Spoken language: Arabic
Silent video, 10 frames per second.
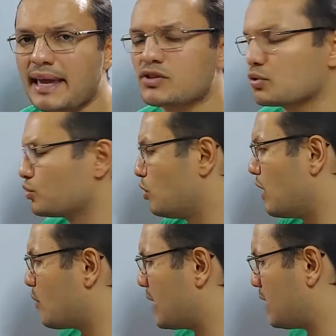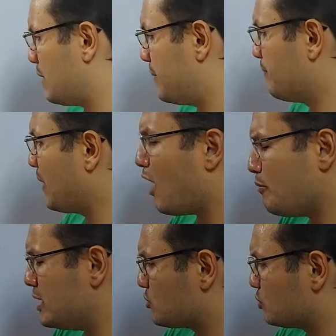ايه سو دو اي وانا كمان
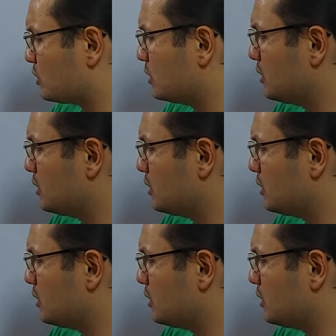او مي تو